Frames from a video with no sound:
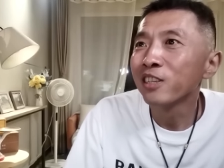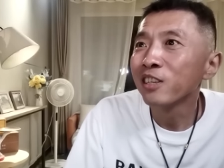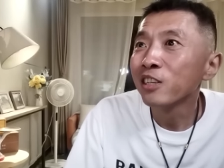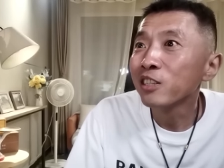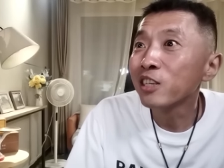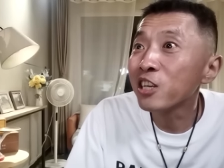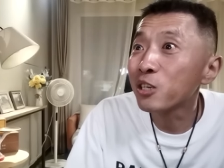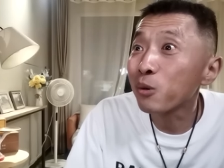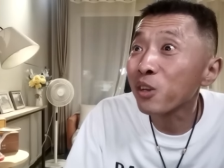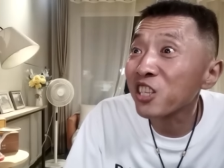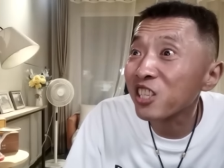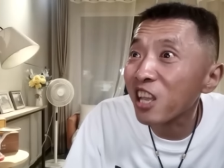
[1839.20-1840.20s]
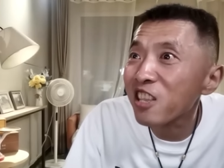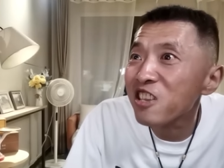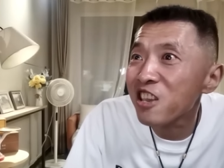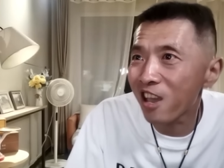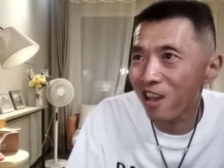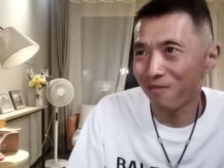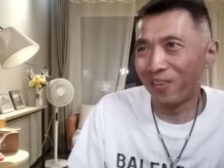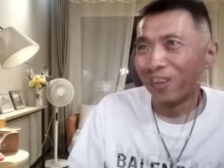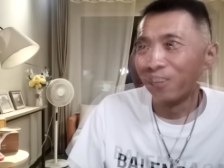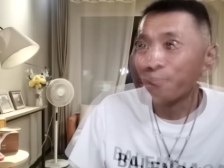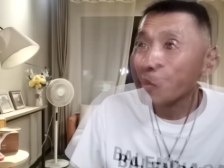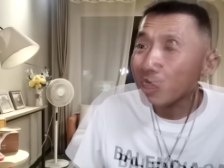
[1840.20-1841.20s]
这时候三爷
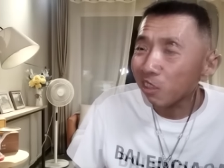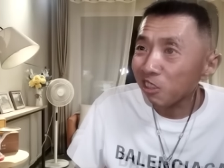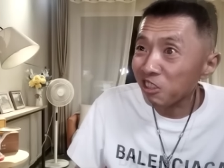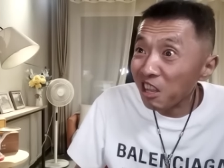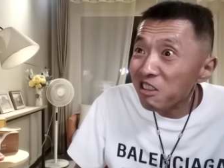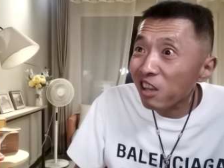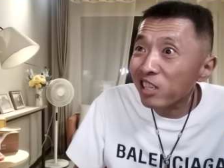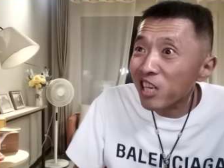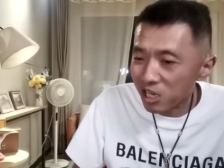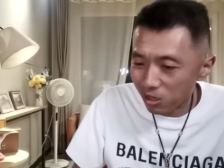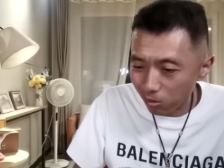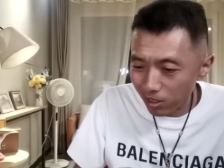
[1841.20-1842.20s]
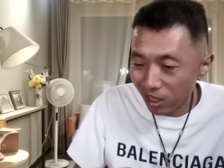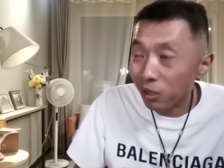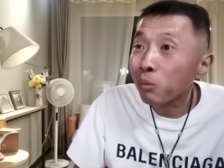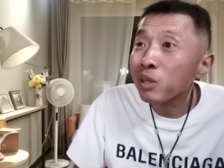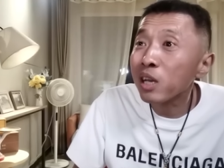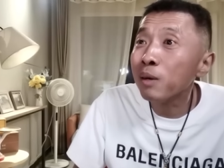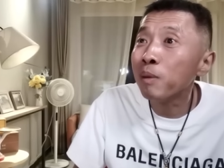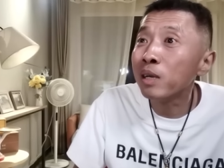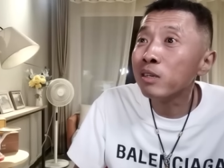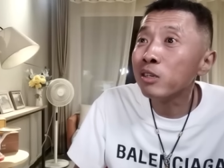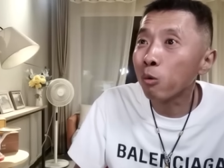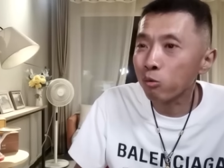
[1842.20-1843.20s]
啊，三爷这时候也从那个
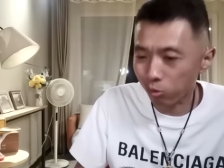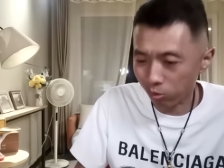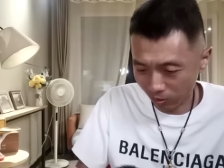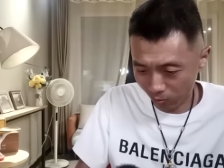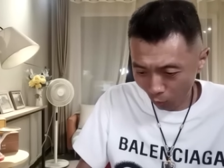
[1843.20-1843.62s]
门冲出了，